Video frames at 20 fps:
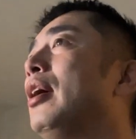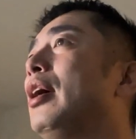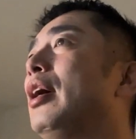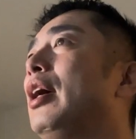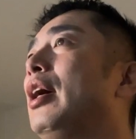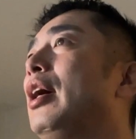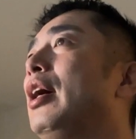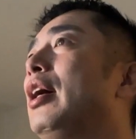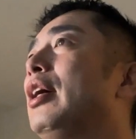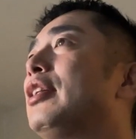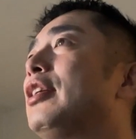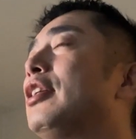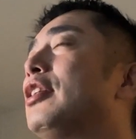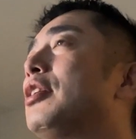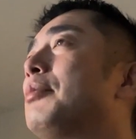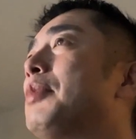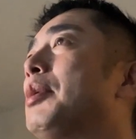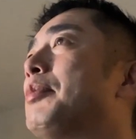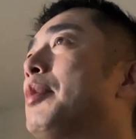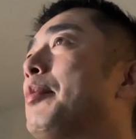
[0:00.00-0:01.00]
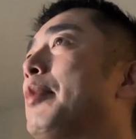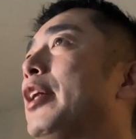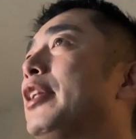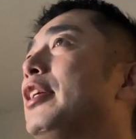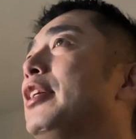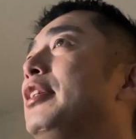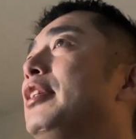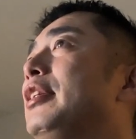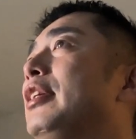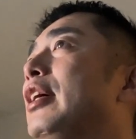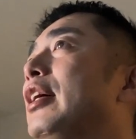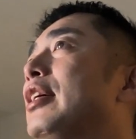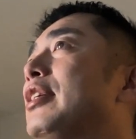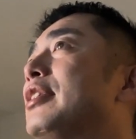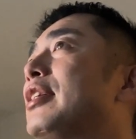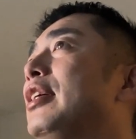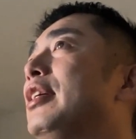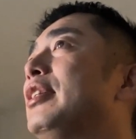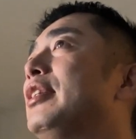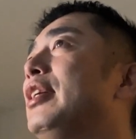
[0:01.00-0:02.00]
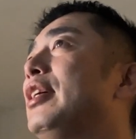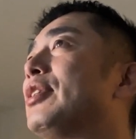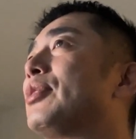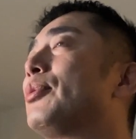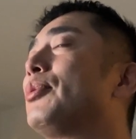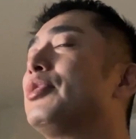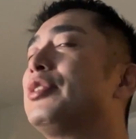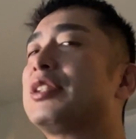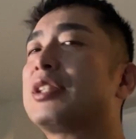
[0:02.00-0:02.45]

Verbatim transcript: えー、立ったまま待てってやらされてその